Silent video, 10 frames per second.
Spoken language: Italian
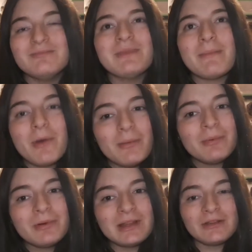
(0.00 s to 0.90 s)
non mi è
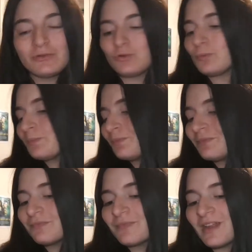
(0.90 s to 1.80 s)
proprio andato giù.
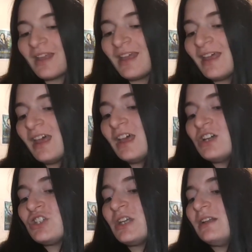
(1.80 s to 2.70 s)

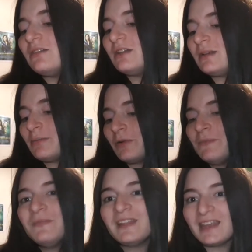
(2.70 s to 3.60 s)
Scegli il libro
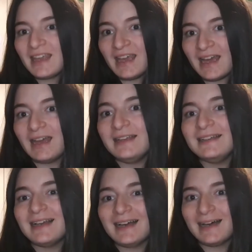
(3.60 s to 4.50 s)
che
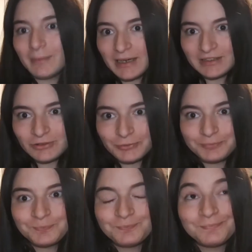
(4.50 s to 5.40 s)
hai amato.